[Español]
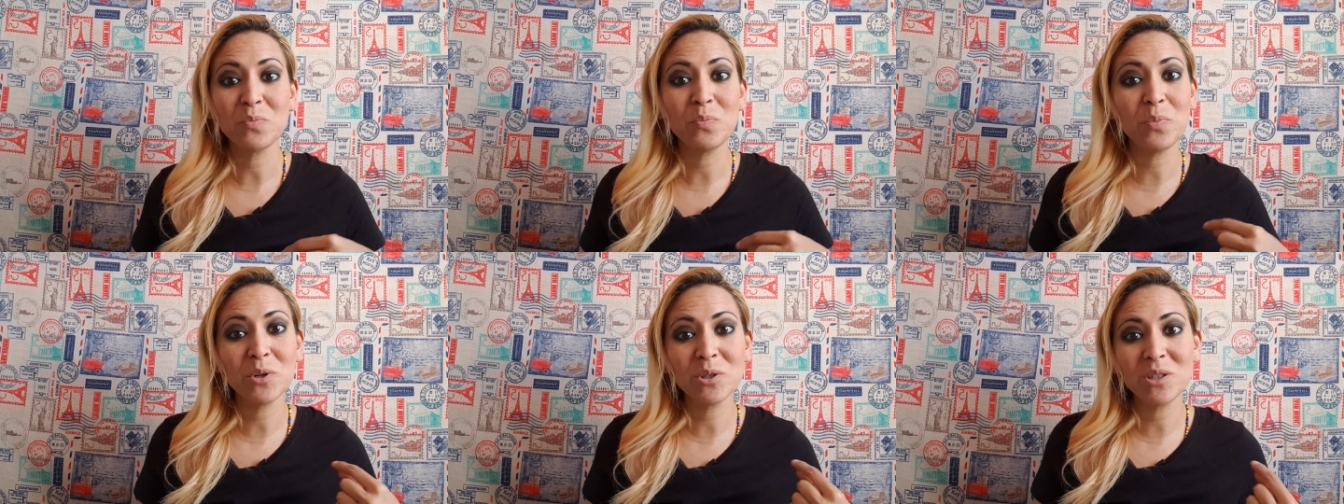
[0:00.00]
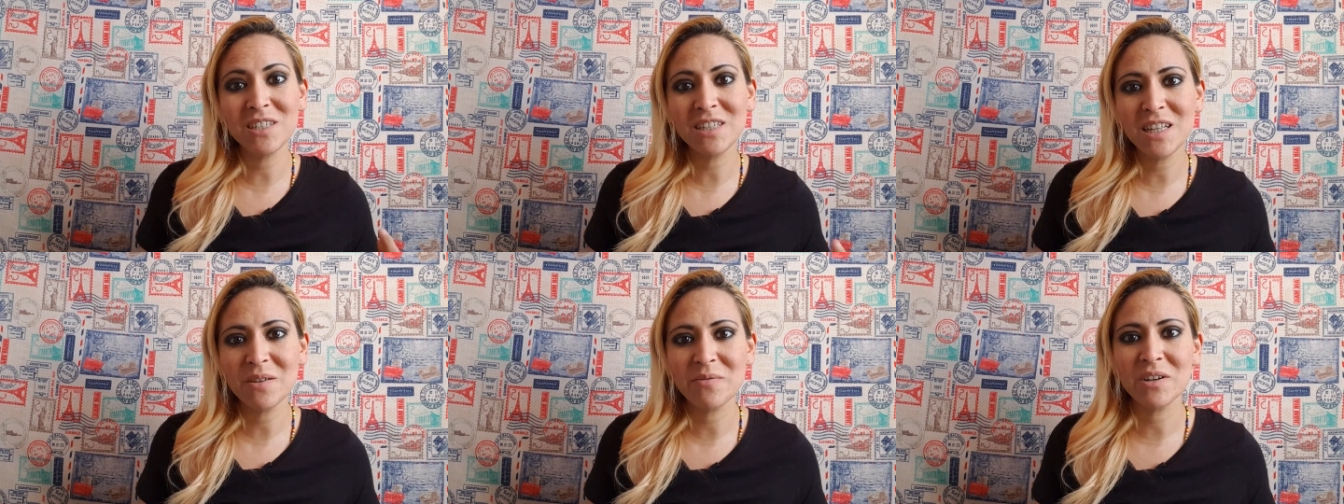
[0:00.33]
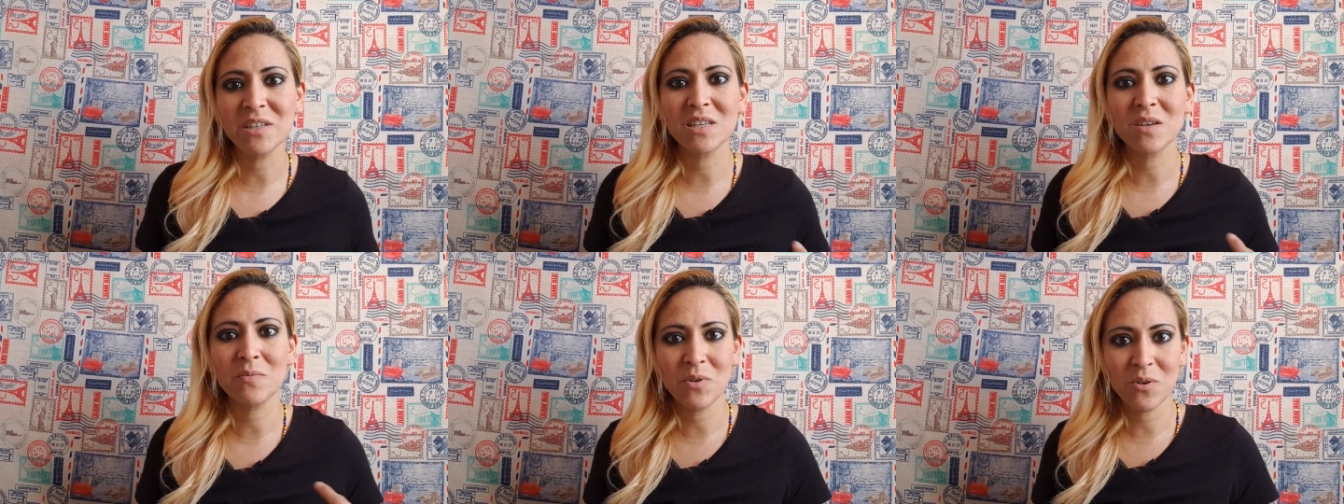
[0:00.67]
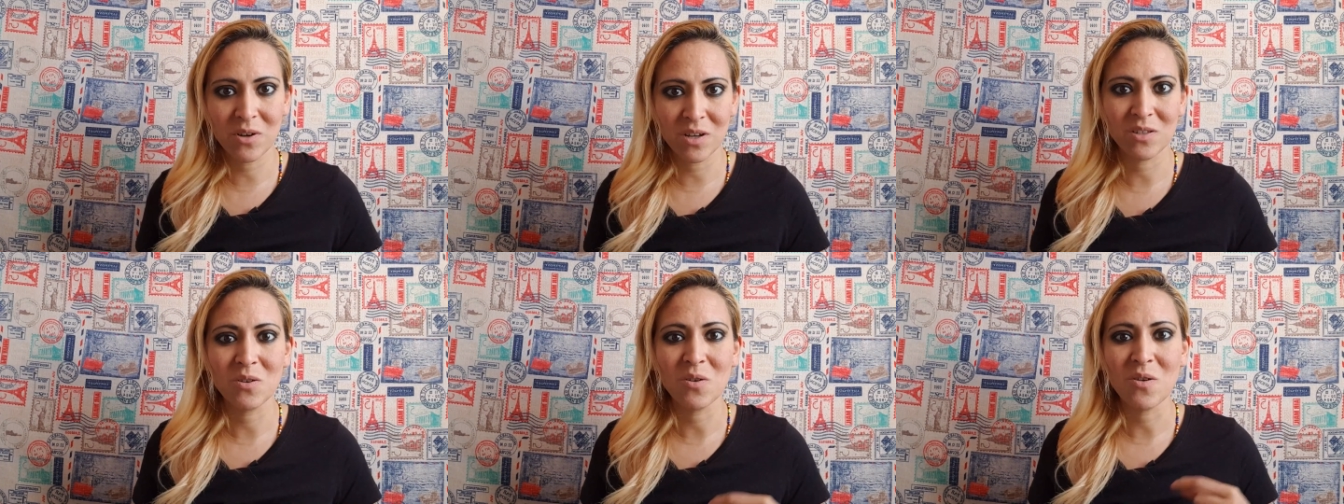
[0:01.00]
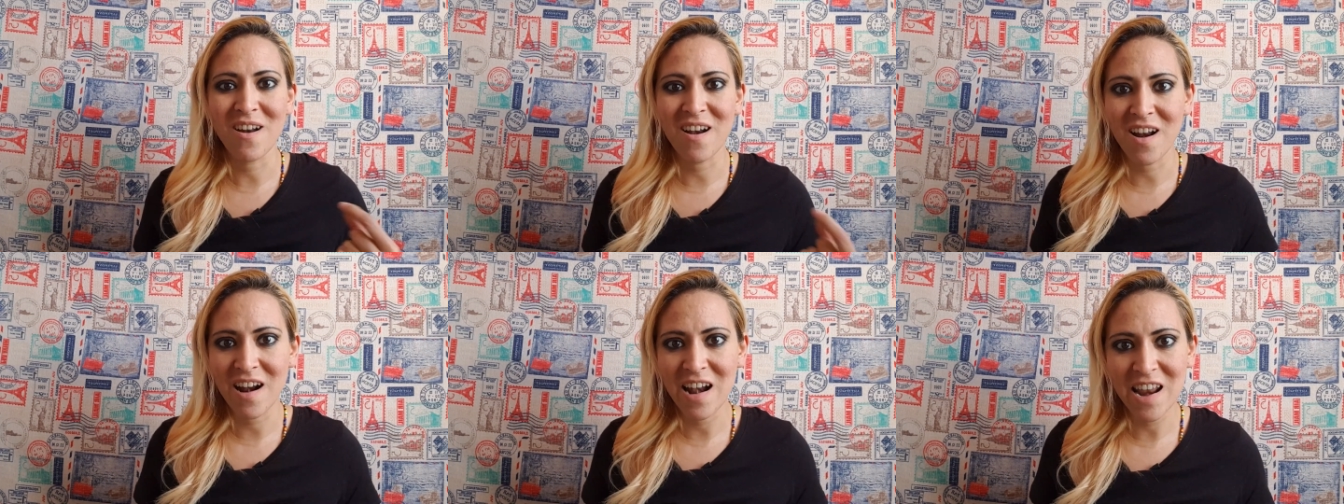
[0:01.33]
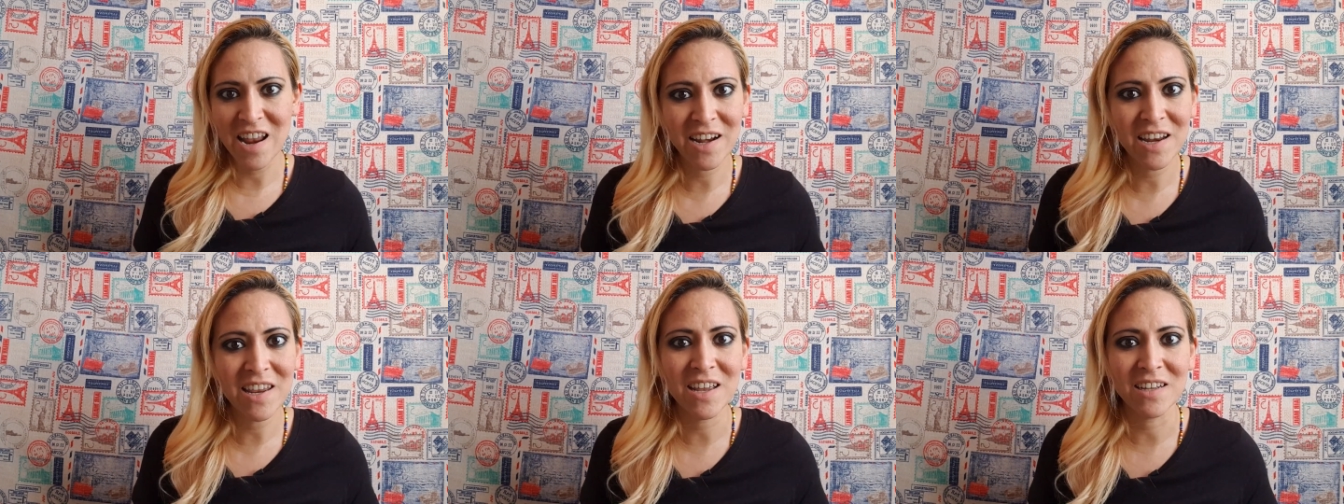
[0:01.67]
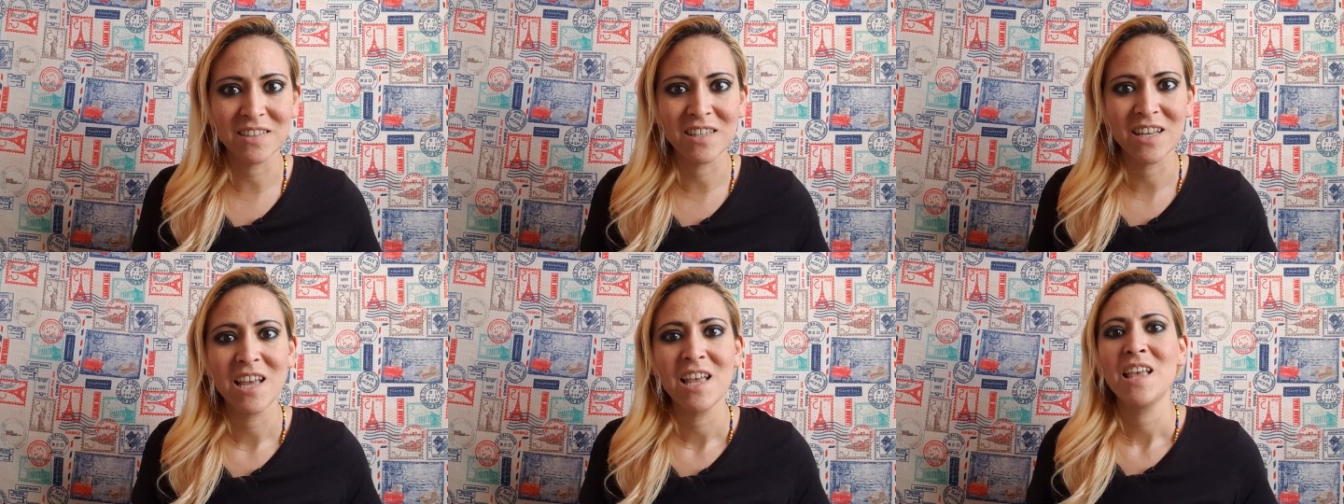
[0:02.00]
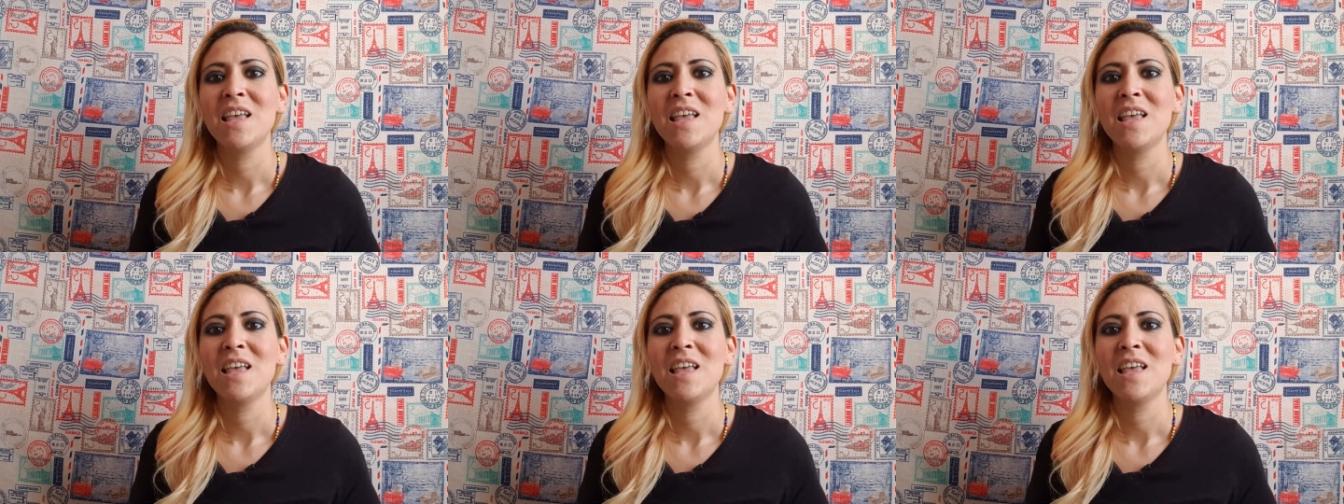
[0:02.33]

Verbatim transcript: positivas que me ocasionan alegrías.